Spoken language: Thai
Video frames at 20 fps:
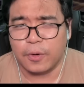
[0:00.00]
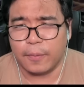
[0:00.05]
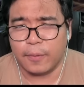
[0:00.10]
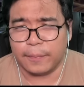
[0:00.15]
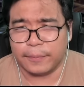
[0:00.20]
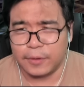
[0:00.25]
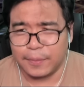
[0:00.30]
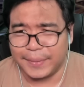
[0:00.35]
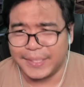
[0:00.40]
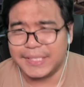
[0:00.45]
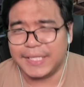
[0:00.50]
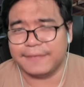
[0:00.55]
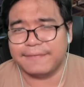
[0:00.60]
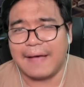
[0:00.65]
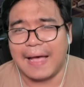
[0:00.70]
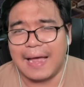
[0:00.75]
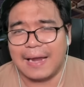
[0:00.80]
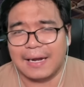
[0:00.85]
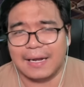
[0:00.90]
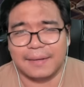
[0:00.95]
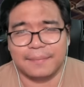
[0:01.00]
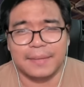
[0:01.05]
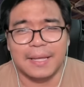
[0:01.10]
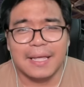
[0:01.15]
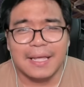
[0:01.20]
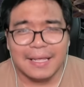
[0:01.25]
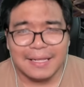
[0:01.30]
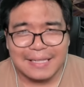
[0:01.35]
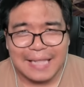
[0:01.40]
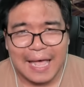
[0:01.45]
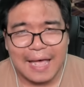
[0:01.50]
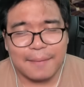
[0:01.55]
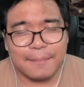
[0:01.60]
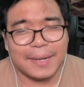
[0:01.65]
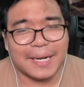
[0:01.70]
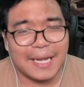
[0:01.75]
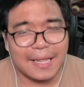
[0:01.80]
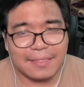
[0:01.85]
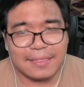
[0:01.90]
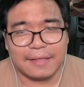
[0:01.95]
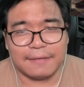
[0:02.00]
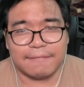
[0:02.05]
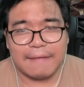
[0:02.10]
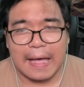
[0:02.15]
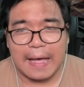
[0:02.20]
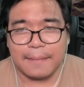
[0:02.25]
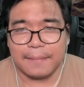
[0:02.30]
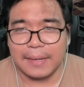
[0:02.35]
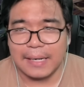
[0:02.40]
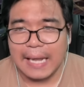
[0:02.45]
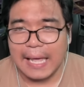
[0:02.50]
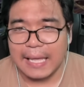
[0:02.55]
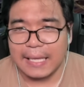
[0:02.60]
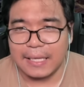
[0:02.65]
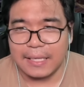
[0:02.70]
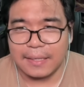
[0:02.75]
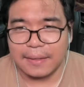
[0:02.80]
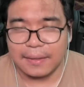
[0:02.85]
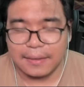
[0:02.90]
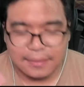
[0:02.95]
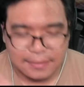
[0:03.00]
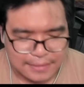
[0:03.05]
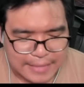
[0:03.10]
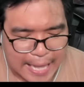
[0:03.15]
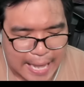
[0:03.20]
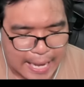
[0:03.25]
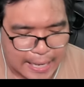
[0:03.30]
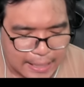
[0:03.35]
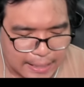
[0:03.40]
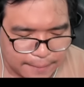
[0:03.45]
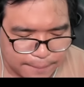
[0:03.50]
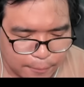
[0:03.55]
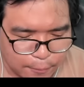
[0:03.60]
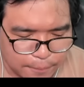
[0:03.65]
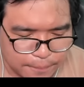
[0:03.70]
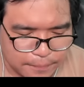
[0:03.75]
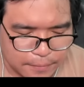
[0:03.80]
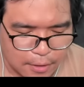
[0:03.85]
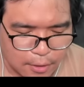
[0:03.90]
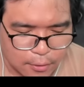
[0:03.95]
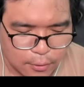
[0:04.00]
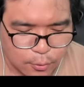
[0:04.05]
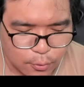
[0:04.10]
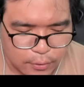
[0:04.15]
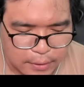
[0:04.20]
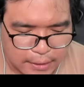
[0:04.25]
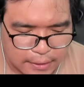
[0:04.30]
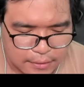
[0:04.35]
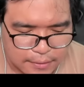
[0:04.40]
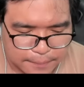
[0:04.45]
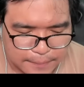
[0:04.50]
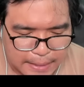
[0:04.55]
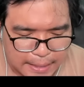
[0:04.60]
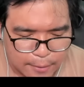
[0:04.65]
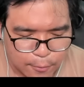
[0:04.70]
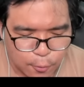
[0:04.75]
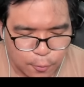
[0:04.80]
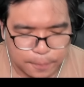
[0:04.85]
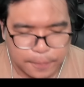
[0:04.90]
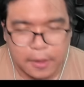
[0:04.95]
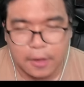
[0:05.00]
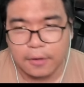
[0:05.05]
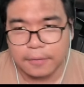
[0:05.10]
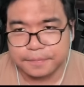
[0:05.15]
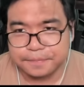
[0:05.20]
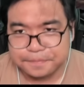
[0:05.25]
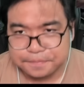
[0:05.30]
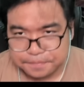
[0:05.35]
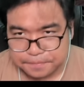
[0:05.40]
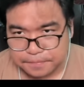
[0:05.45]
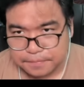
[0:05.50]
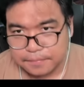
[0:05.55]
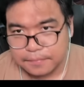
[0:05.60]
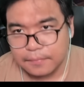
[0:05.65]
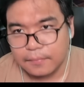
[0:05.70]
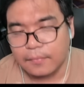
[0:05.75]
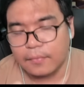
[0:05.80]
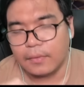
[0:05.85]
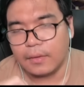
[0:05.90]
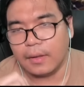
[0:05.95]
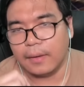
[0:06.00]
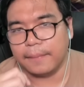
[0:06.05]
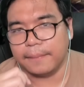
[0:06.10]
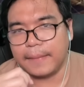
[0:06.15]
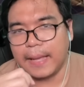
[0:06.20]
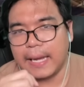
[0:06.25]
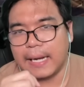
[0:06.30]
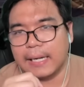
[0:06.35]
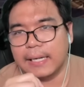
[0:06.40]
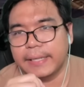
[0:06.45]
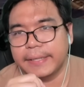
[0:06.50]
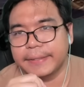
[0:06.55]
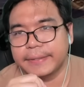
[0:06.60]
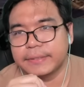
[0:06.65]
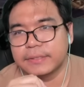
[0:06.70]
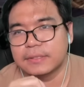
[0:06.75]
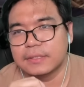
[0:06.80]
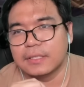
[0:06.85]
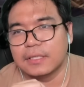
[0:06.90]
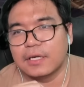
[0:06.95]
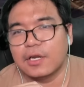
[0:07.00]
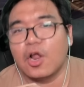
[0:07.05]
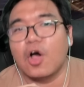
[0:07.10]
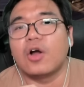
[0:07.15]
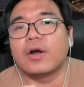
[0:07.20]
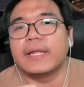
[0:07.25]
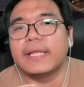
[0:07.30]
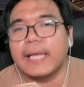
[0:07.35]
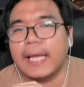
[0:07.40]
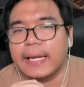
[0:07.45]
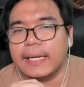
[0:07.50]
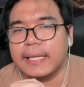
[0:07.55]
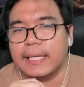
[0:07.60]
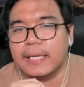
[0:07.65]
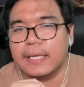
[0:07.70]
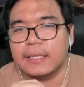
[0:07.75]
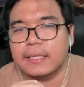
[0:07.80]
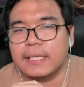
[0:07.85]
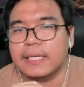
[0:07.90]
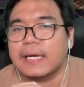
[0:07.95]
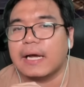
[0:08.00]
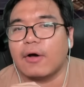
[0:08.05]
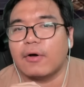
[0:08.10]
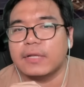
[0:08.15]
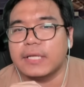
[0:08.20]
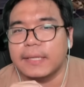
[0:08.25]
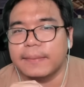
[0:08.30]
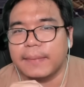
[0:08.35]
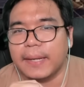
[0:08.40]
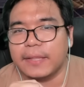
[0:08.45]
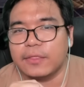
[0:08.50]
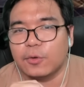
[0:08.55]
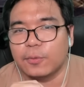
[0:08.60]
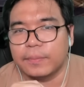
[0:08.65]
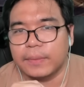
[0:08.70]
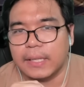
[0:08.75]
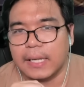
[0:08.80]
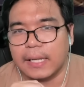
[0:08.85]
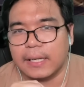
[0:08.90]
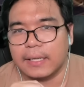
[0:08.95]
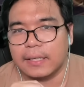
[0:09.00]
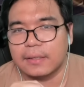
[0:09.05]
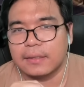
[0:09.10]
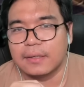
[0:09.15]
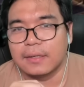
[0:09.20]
งผมต้องเป็นสีฟ้านะครับถ้าไม่ได้สีฟ้าเมื่อไหร่แตกครับผมลองดูนะสิบเก้าคูปองไปกันเลยลองที่ ไอ ดี ที่เขายืมมาให้สุ่มนี่แหละนะ